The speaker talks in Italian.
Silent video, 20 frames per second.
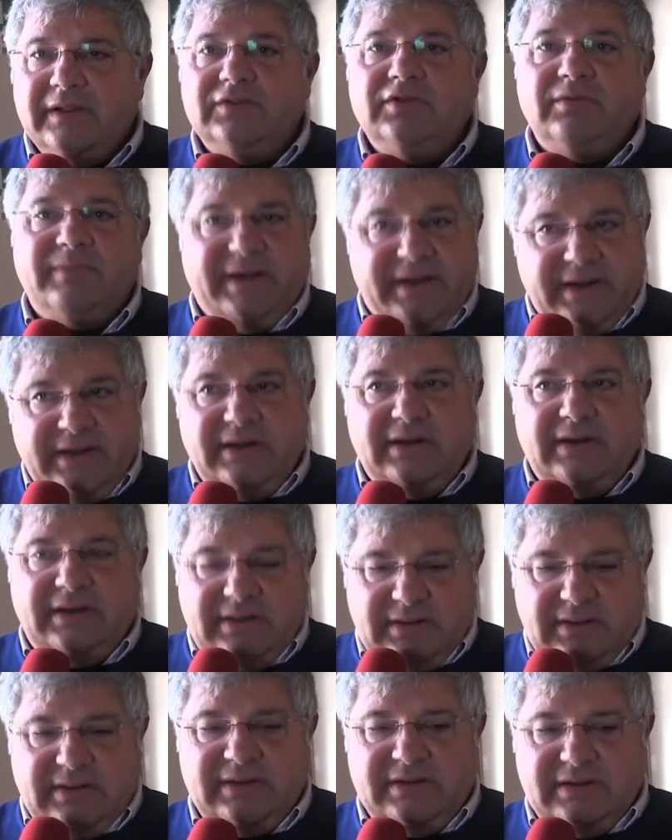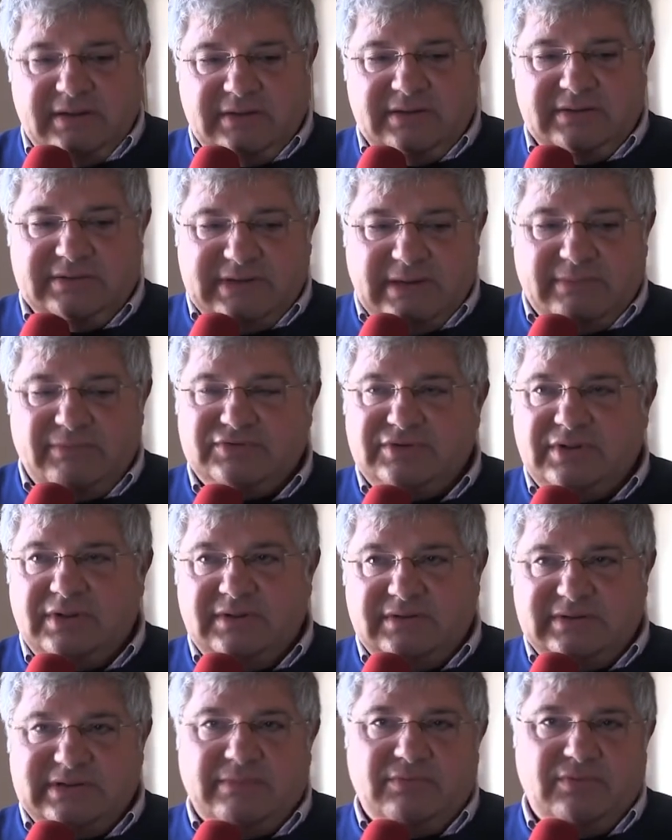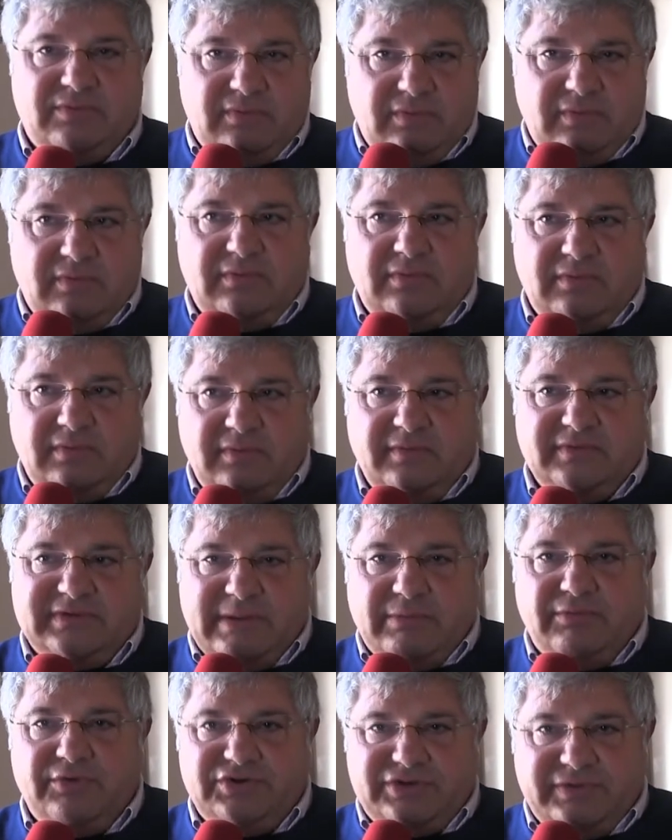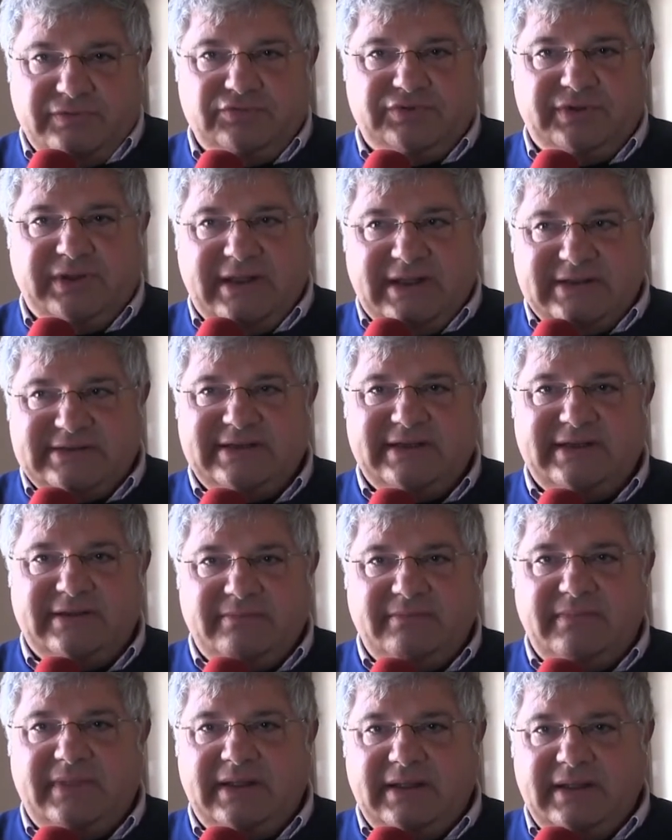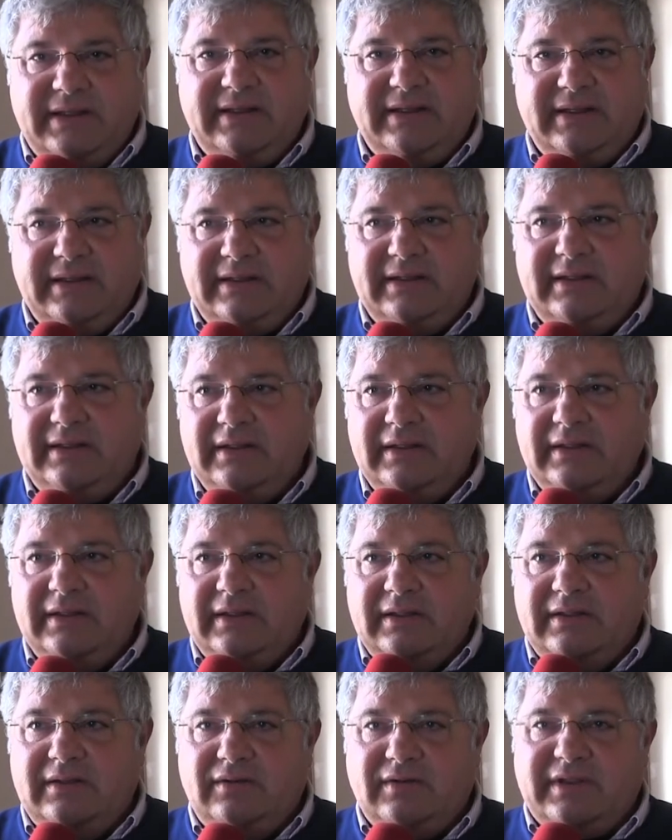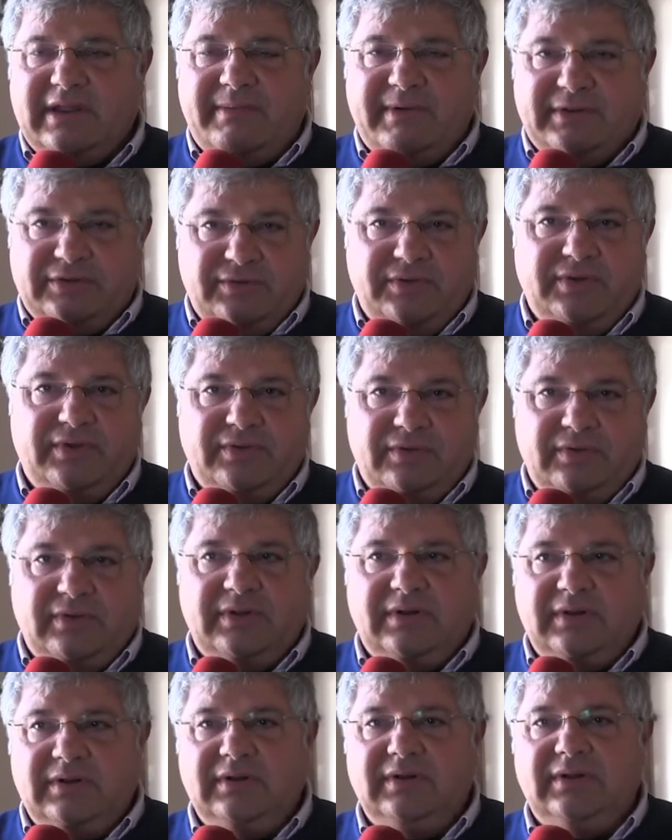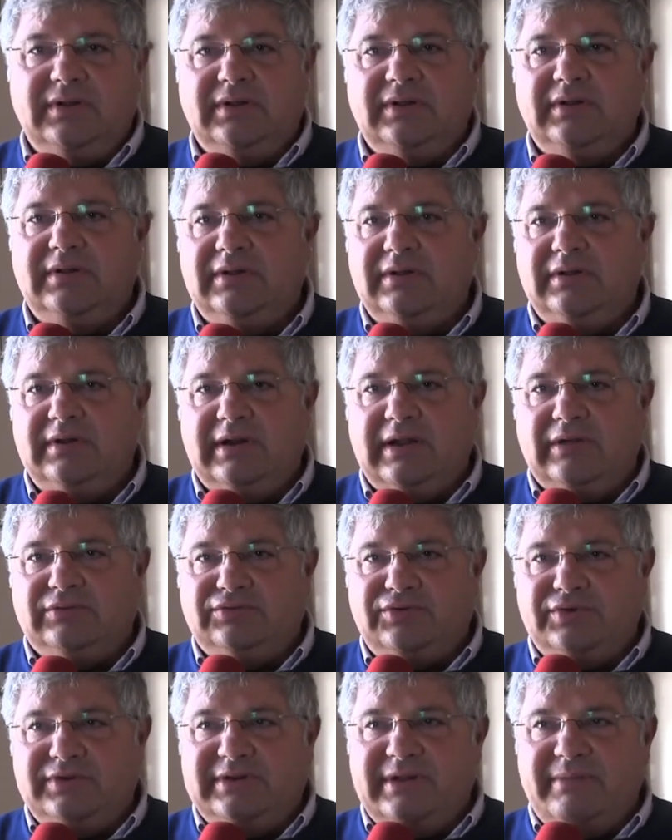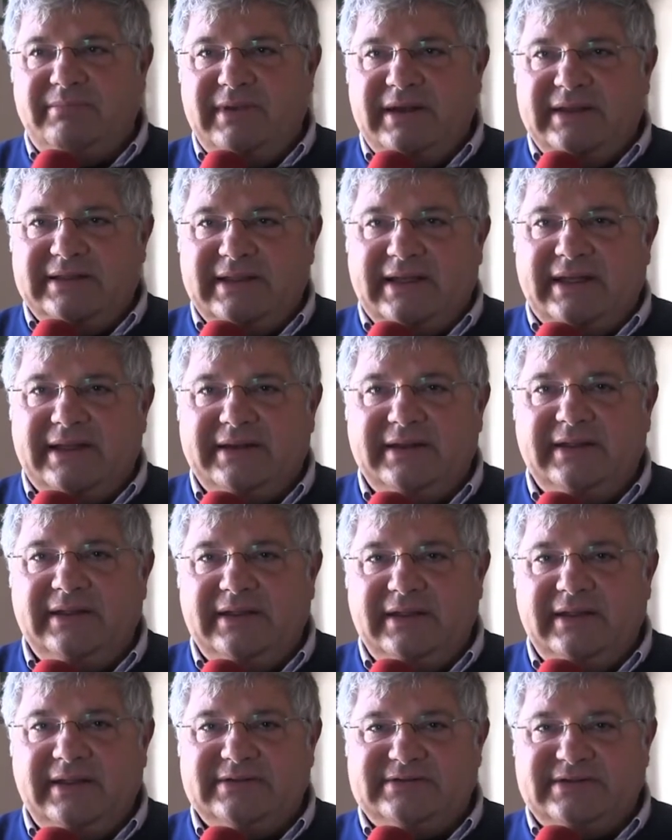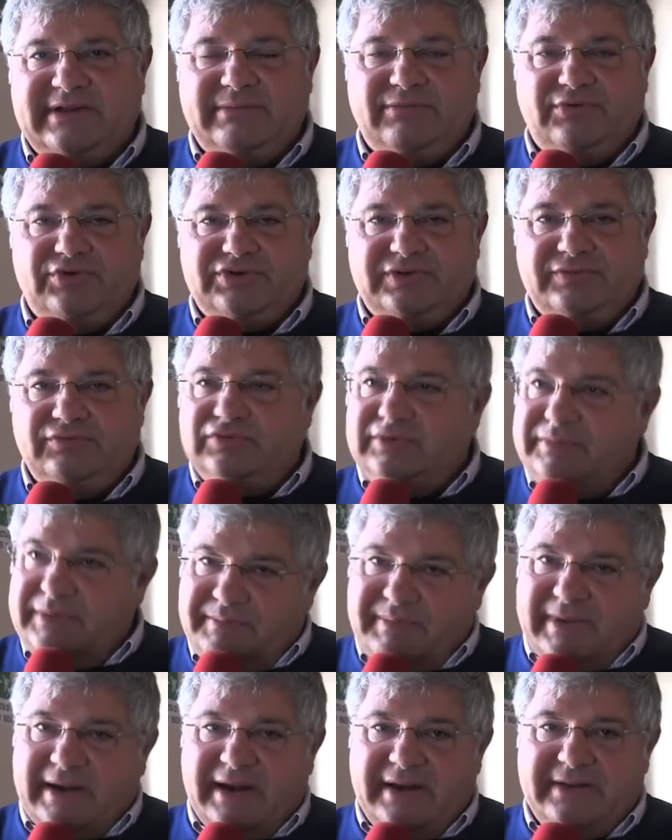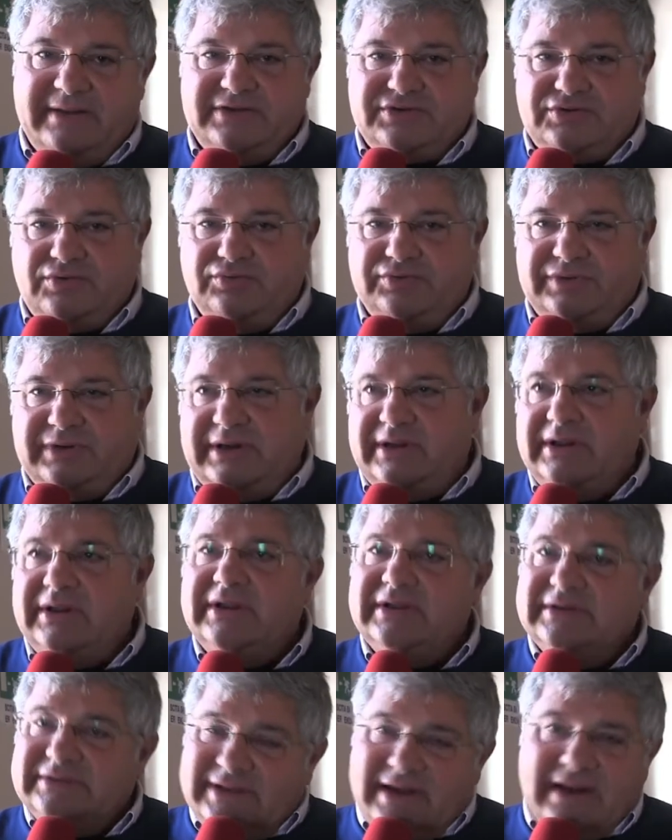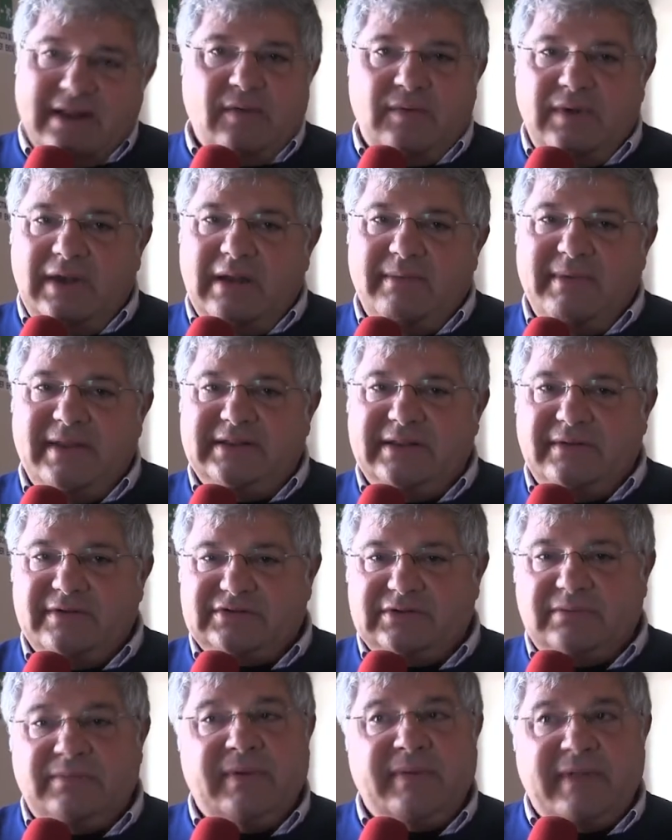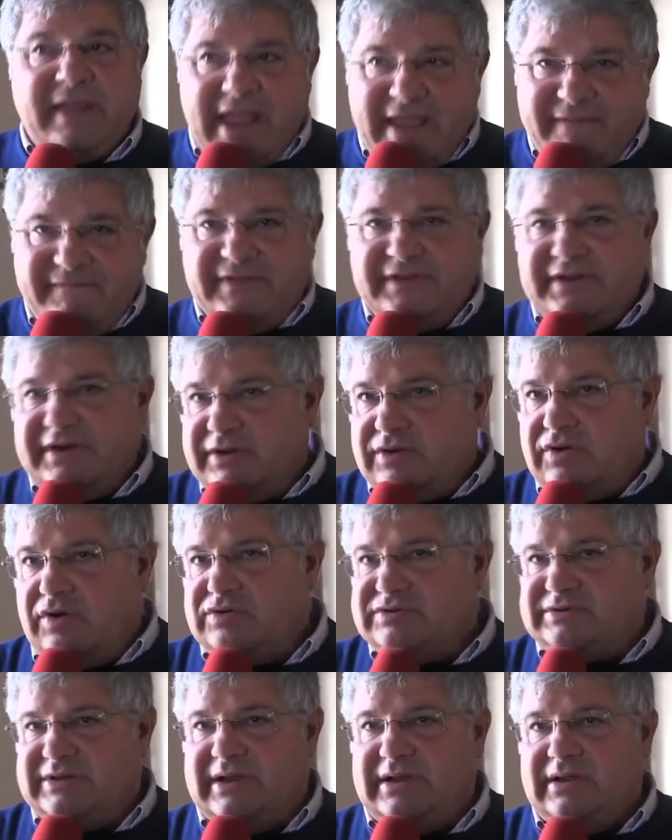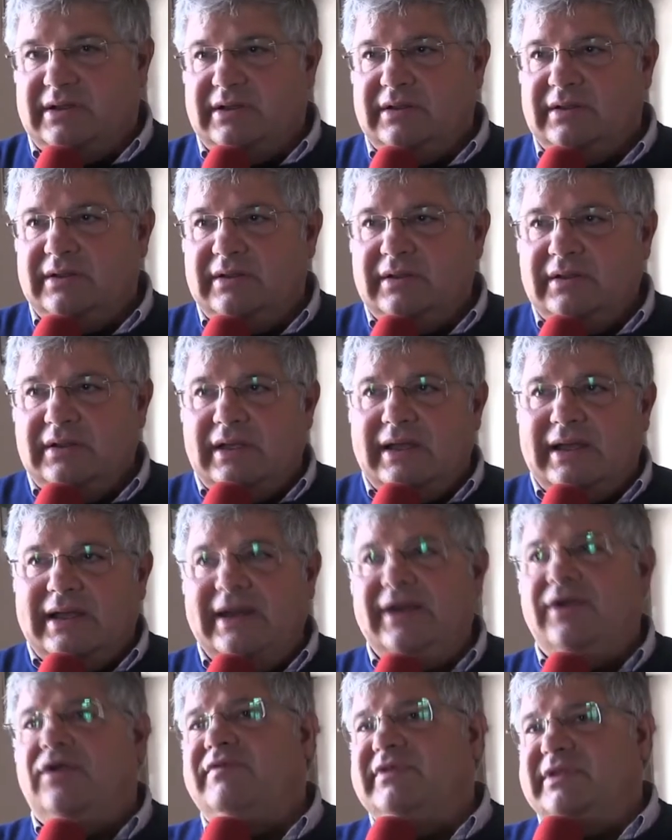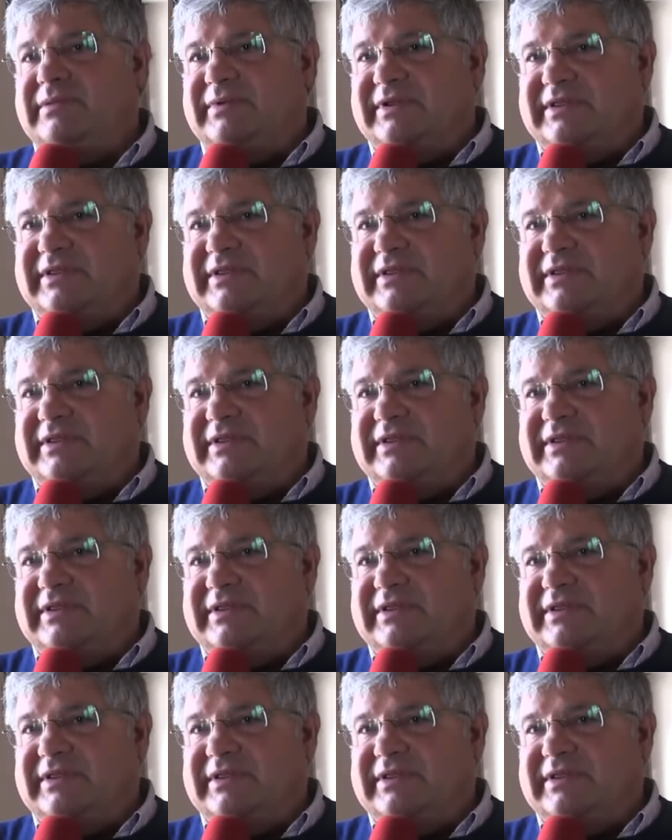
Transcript: Domani il, eh, siamo, eh, siamo, siamo ricevuti in caserma, ho chiamato io il, le autorità autorità militari e saremo ricevuti per parlare e discutere tranquillamente di questo problema e vedere cosa alle 9 di